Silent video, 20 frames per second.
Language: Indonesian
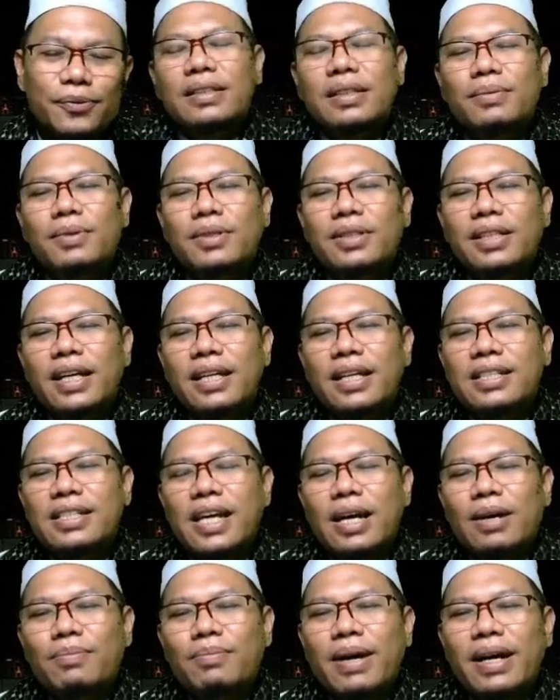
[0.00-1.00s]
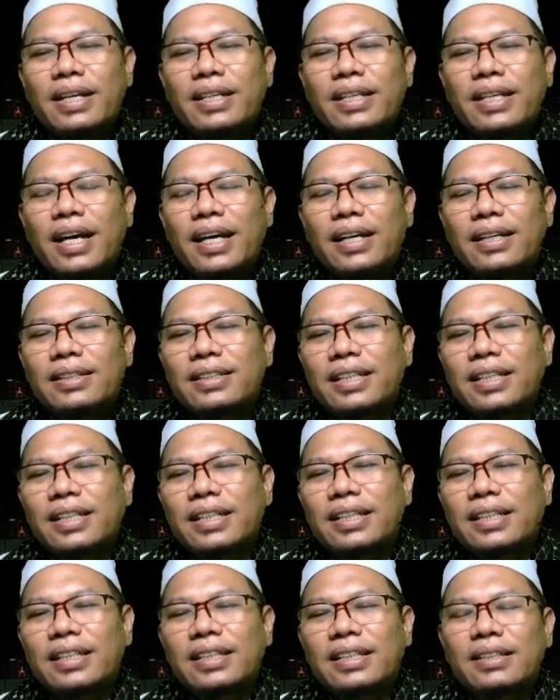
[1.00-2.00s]
Kemudian siapa yang
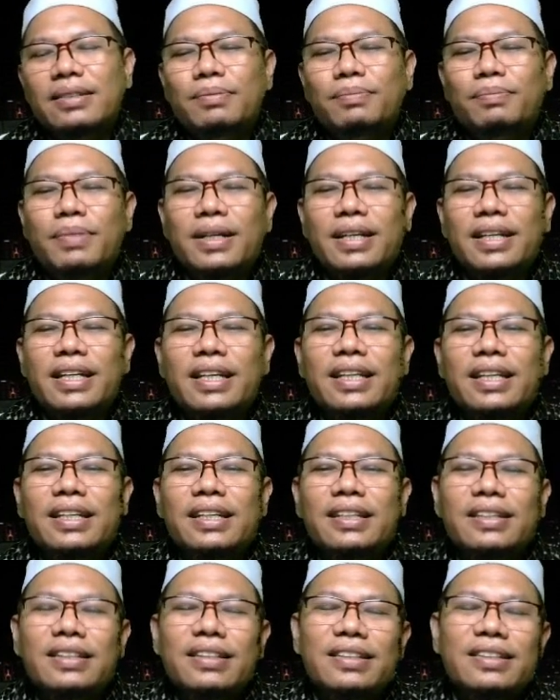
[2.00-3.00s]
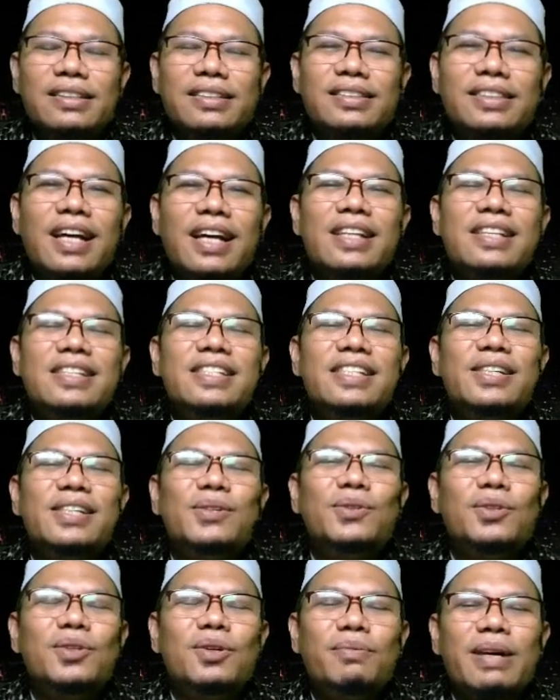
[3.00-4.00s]
diberi janji
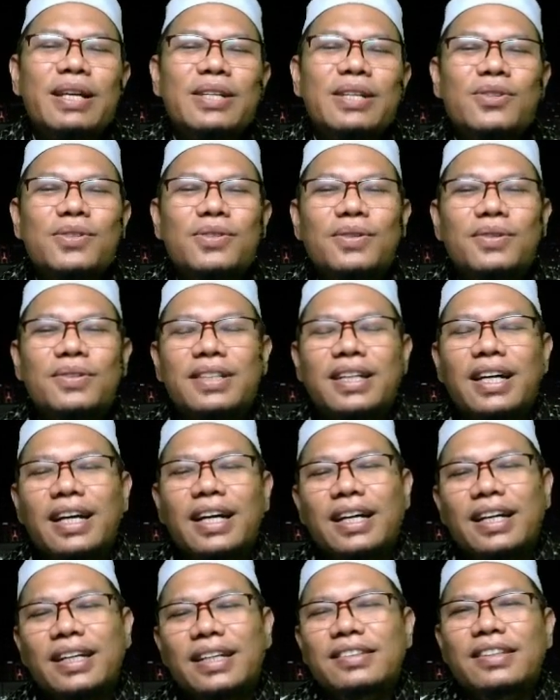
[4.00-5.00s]
untuk masuk surga.